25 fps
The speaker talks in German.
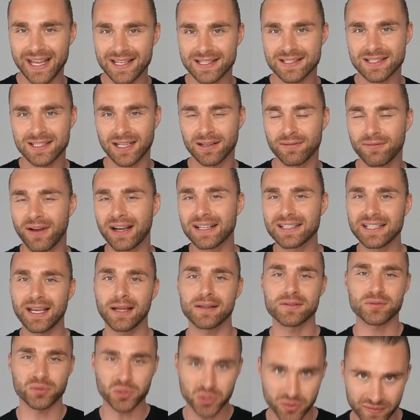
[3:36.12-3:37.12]
esst, dann fangt ihr
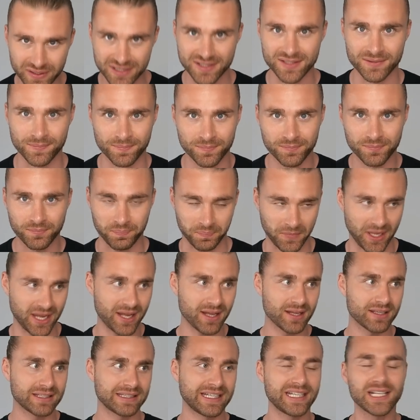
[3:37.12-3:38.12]
an zu schwitzen.
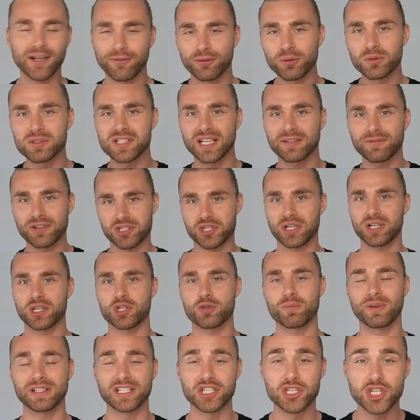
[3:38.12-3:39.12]
Ja? Jeder von uns hat wahrscheinlich
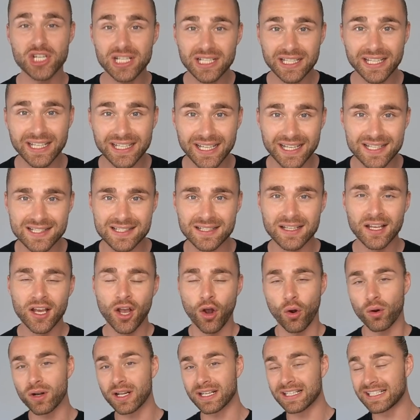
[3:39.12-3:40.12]
schon mal eine Chili gegessen
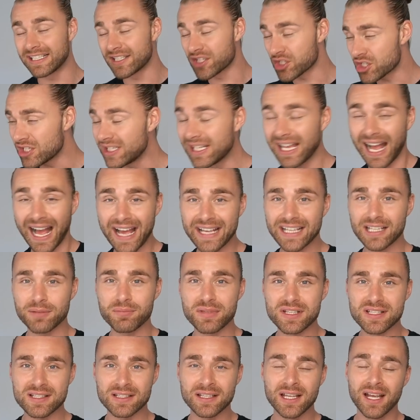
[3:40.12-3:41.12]
oder eine Chili
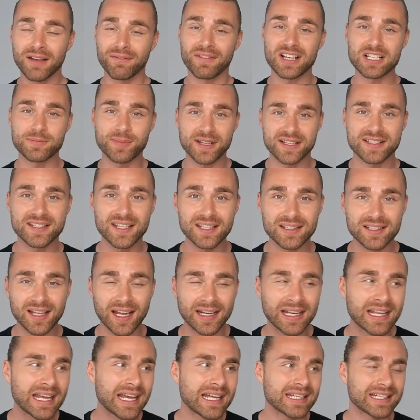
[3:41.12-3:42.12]
reingebissen. Was passiert
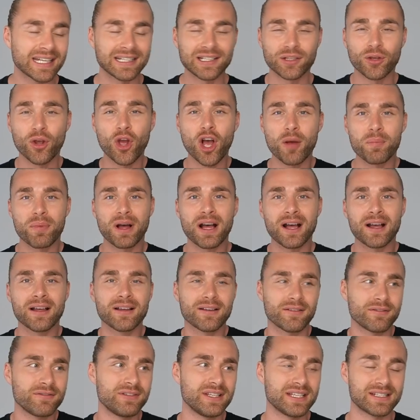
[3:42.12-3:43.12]
dann? Dein
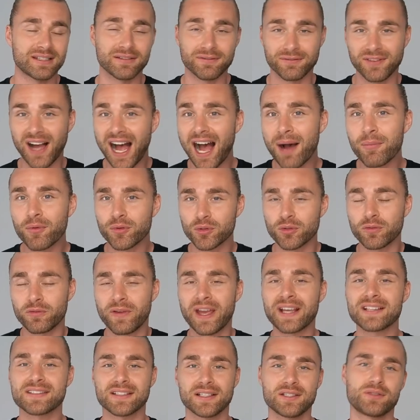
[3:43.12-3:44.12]
Körper wird warm und du
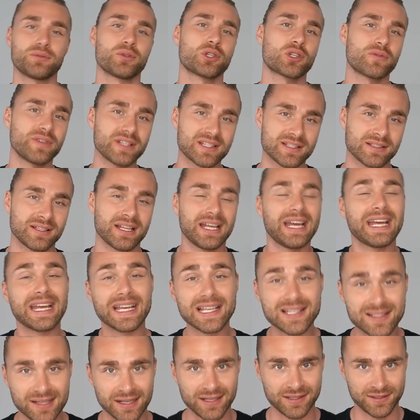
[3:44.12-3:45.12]
fängst an zu schwitzen.
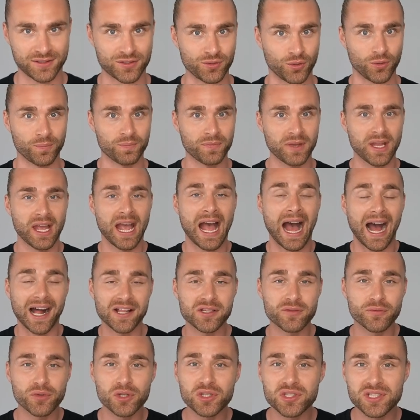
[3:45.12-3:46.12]
Ist halt so.
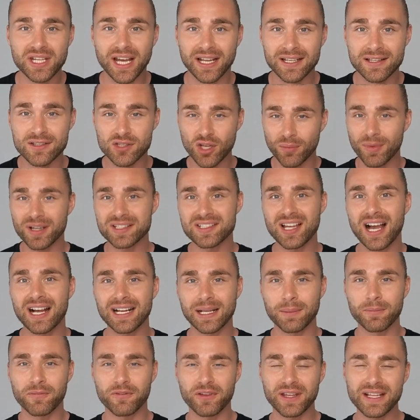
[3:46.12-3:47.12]
Also würde ich dir an
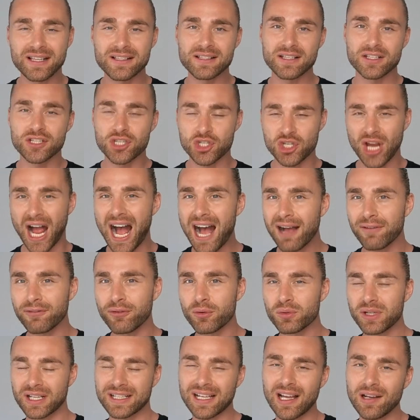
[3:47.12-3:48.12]
Sommertagen empfehlen,
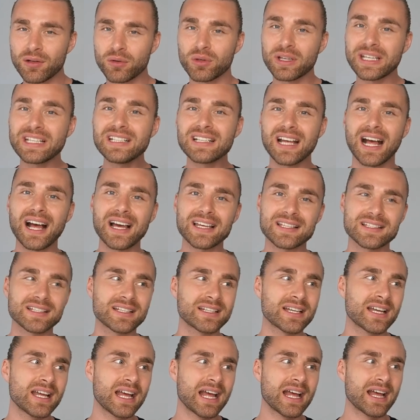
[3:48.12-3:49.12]
scharfe oder
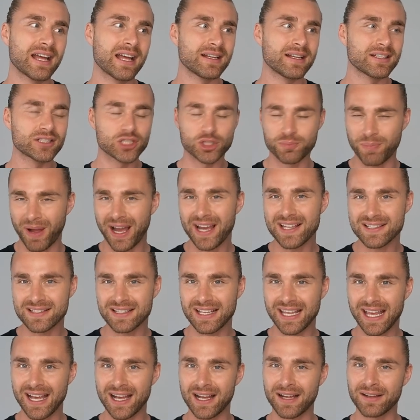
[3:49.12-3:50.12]
kalorienreiche
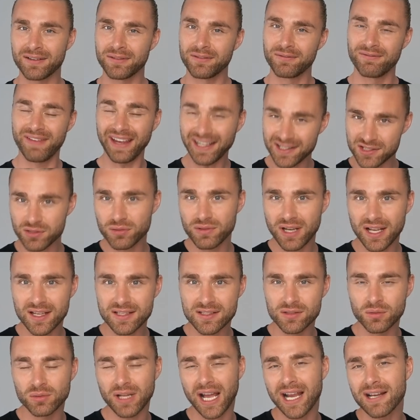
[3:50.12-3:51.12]
Speisen eher
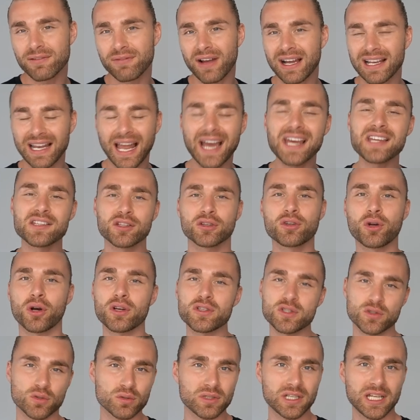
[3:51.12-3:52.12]
wegzulassen und einfach leichte
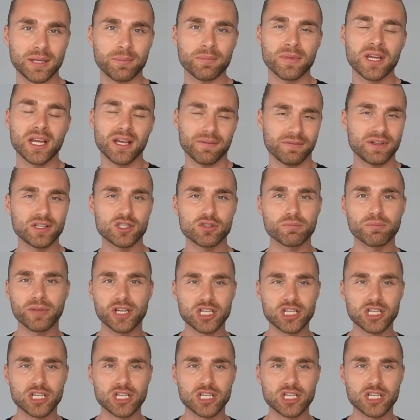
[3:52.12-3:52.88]
Kost zu nehmen, wie zum